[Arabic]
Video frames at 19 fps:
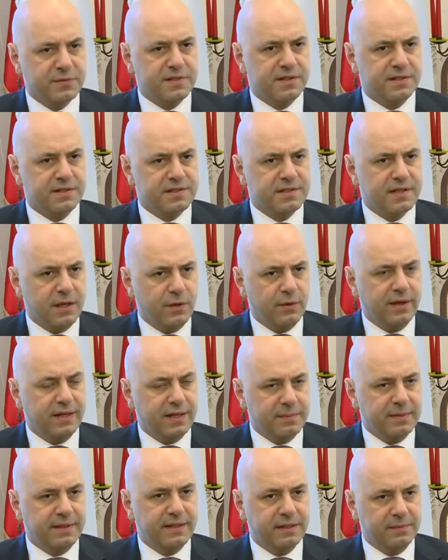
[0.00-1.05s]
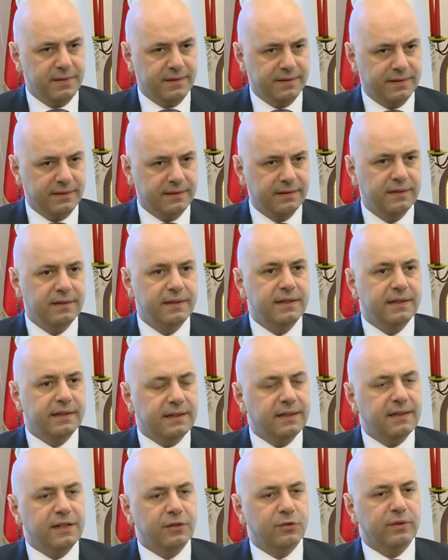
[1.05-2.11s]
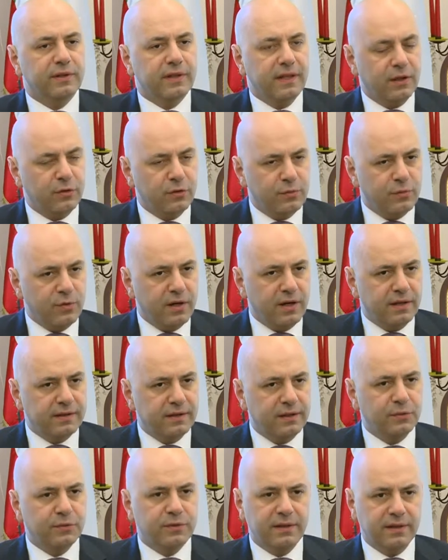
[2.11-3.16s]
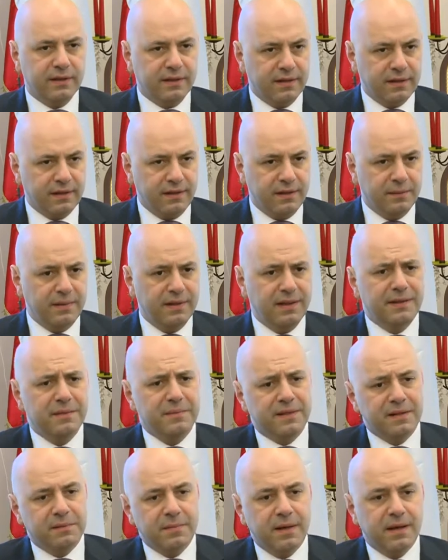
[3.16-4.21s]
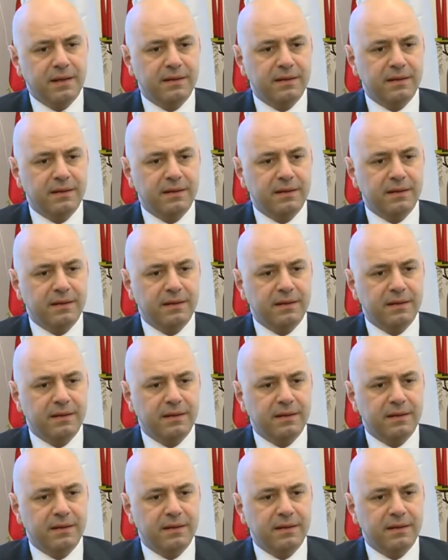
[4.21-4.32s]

لنائب رئيس الحكومة وزير الصحة في حكومة تصريف الأعمال غسان